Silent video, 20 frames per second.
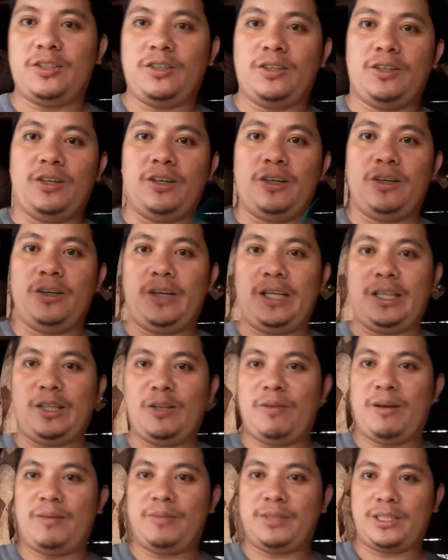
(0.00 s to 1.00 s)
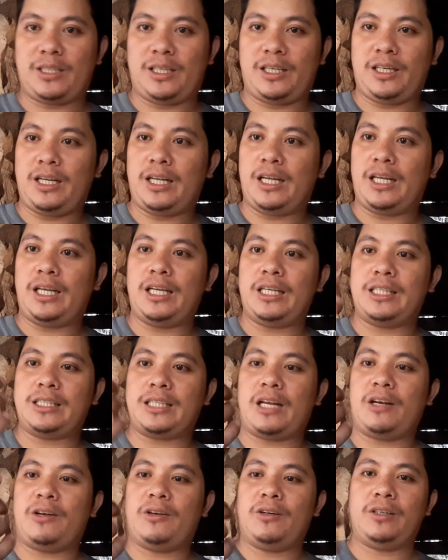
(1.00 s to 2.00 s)
So ito ma'am sir is
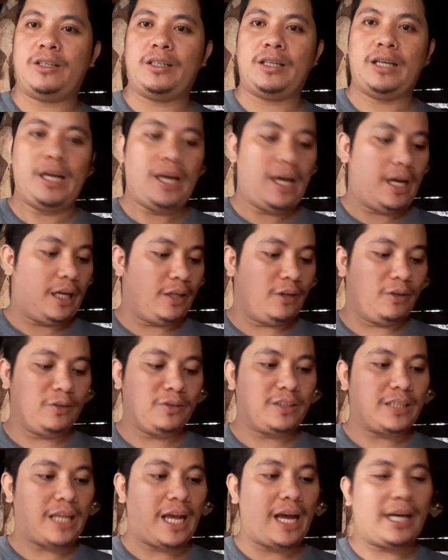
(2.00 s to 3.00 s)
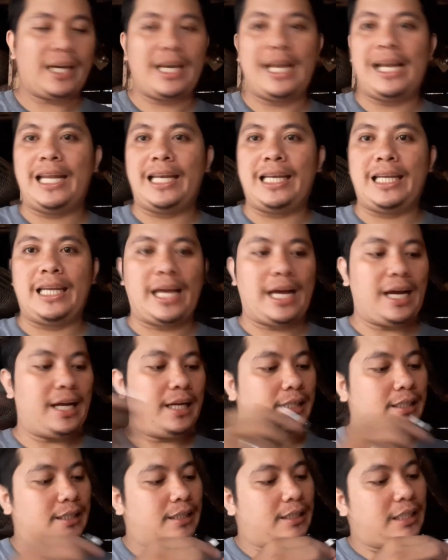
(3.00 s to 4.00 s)
ano yung sa relay niya.
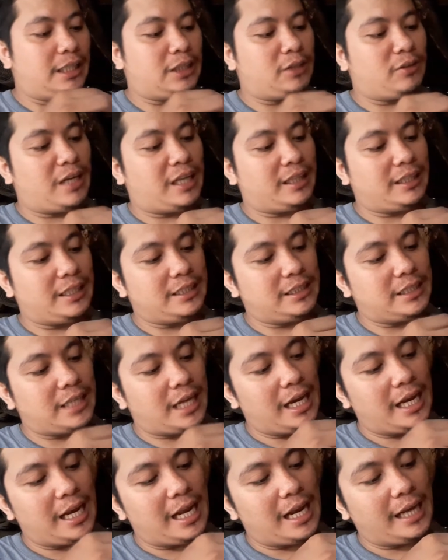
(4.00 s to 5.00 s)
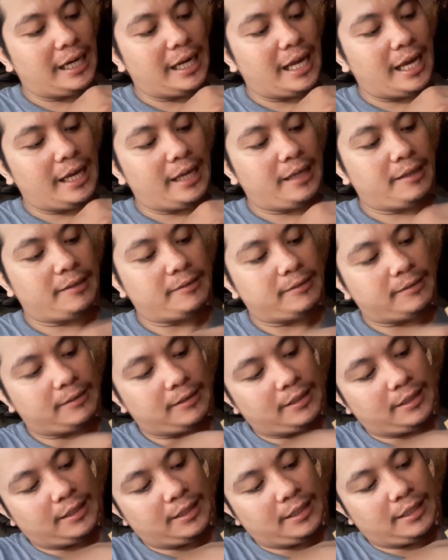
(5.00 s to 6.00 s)
Dito natin siya ilalagay.
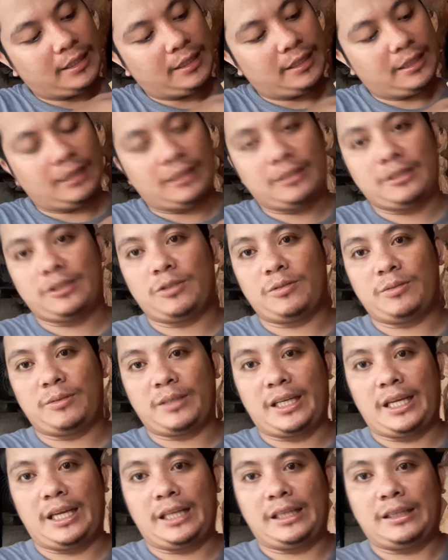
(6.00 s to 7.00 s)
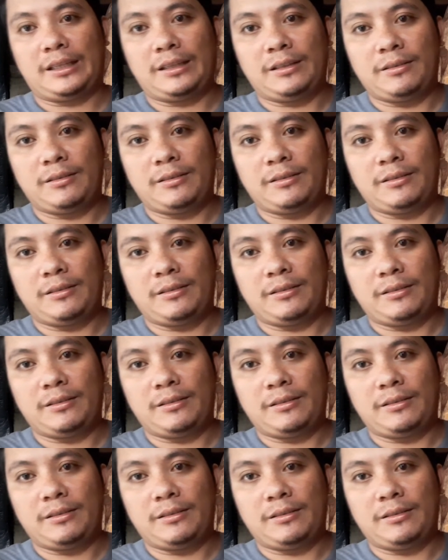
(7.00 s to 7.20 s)
And sumakit.